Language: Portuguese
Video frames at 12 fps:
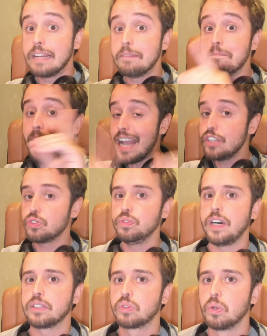Mais um
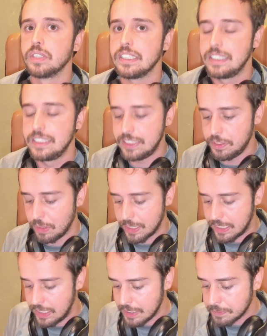fator decisivo
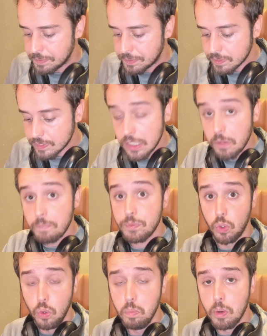aqui,
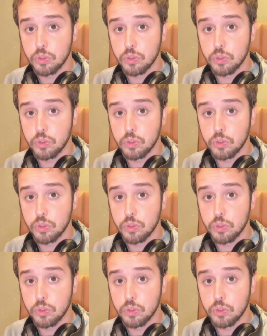o